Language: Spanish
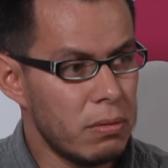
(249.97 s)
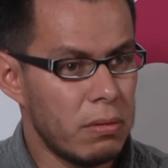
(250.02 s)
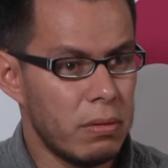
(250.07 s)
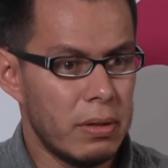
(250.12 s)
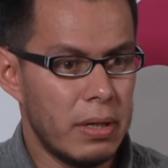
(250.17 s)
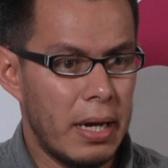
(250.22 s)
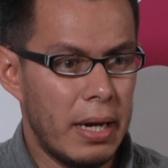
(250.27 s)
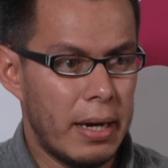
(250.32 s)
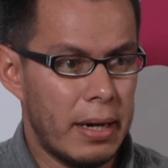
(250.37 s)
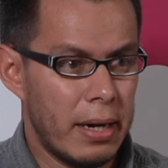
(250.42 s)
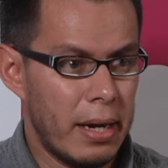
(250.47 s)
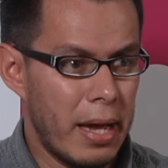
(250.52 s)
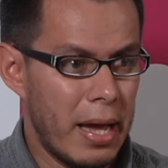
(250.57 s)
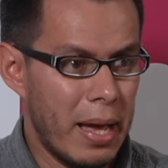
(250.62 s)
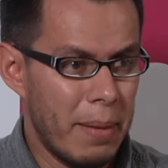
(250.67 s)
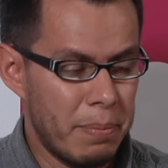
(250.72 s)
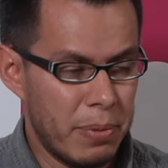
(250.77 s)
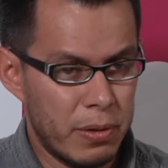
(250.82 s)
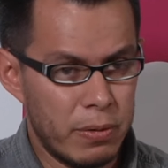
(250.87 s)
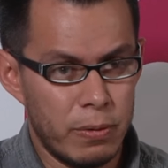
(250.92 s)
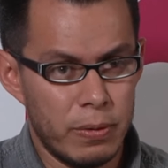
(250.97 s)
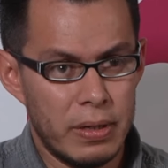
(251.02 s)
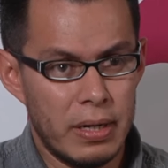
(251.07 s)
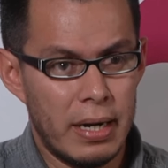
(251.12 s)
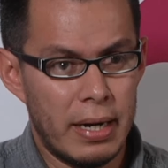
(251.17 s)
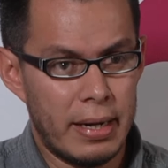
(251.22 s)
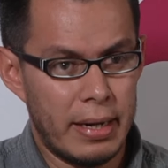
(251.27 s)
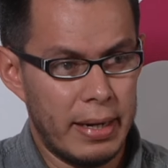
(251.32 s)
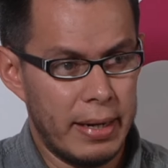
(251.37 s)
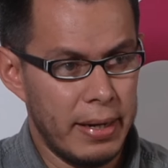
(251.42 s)
con el rap, con
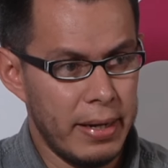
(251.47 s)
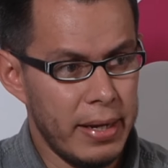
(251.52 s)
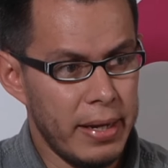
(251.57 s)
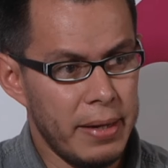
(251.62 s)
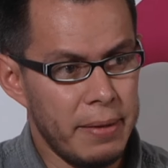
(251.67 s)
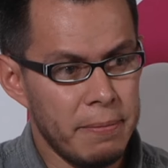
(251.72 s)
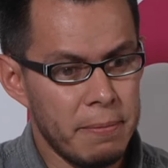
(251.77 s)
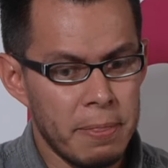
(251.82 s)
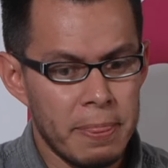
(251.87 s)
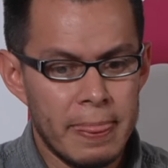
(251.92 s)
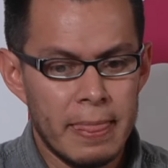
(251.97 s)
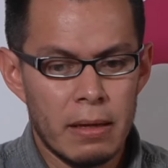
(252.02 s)
el reggae,